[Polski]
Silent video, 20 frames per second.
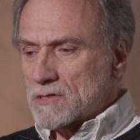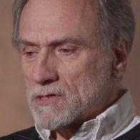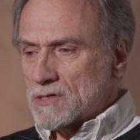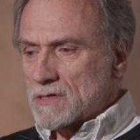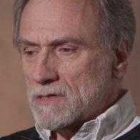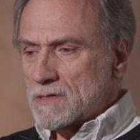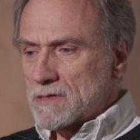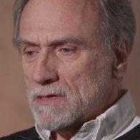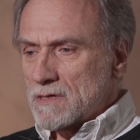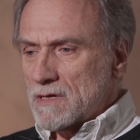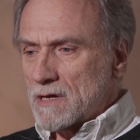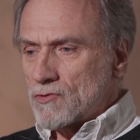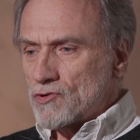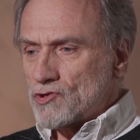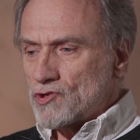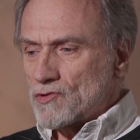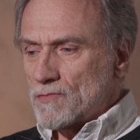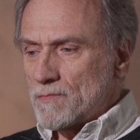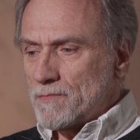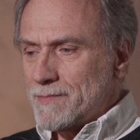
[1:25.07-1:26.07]
że
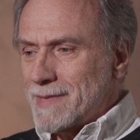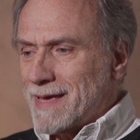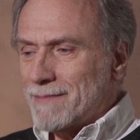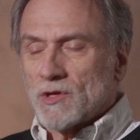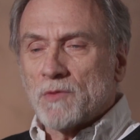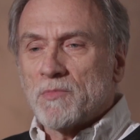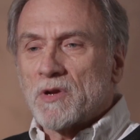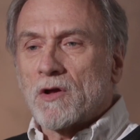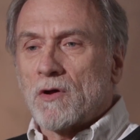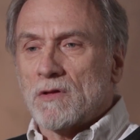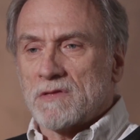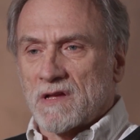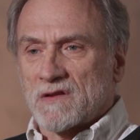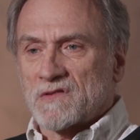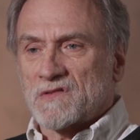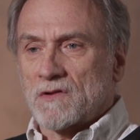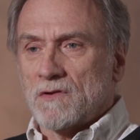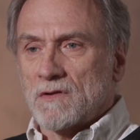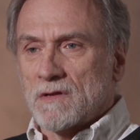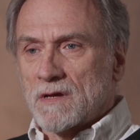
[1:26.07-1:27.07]
jakoś miałem dobry kontakt
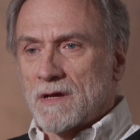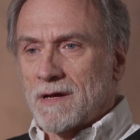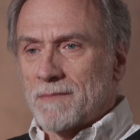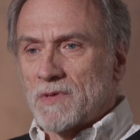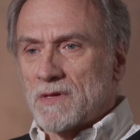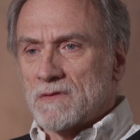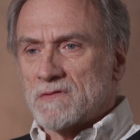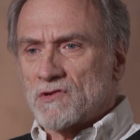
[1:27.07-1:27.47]
z kolegami.